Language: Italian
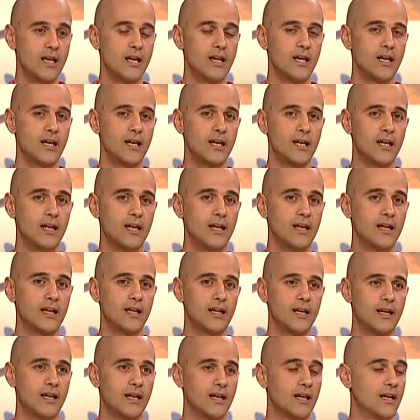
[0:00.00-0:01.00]
Eh,
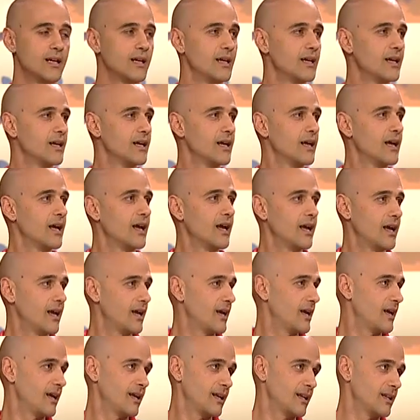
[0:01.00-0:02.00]
Infatti quello era il dubbio
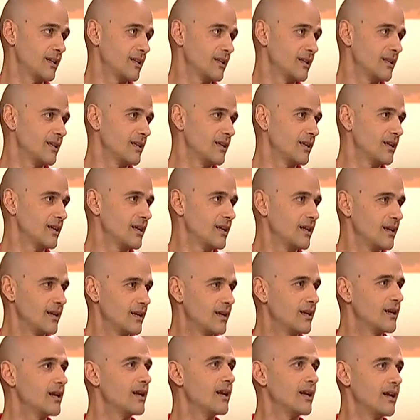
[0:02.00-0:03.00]
dell'inizio stagione di
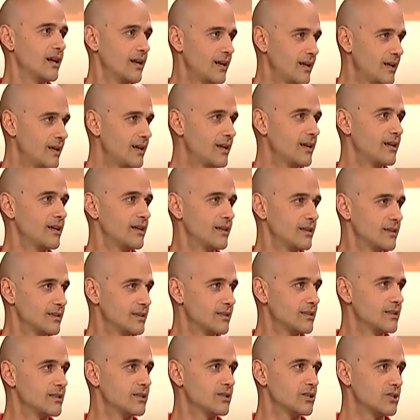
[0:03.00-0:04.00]
Piacenza
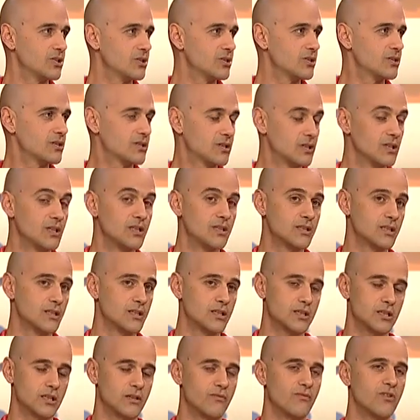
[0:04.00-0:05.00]
senza De Cecco. Sì,
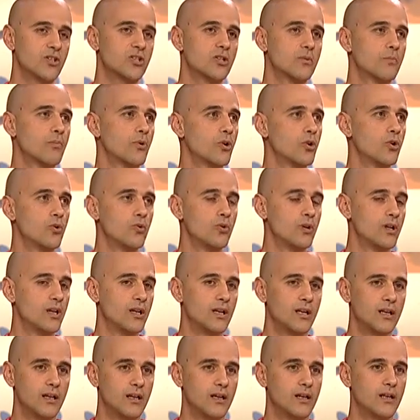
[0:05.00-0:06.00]
sì, sì, invece poi lui
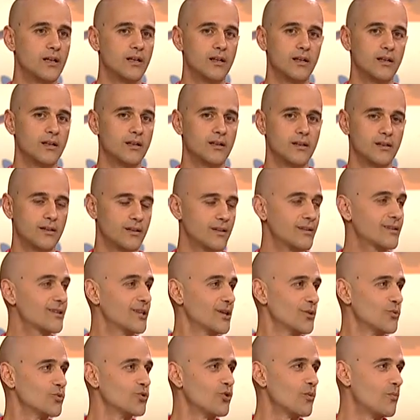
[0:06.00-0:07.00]
eh, ha
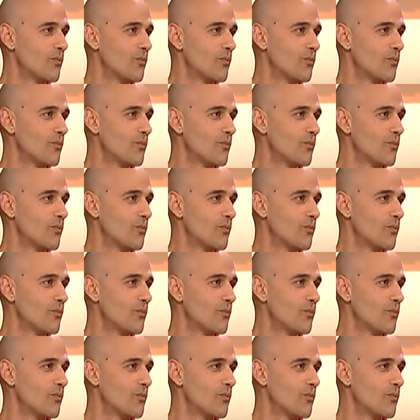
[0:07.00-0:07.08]
tenuto